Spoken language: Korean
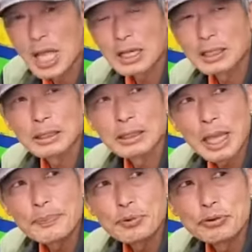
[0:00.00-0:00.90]

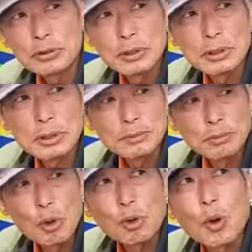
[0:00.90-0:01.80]
진보당은 네.
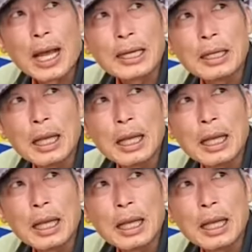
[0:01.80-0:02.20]
태풍을 좀 몰고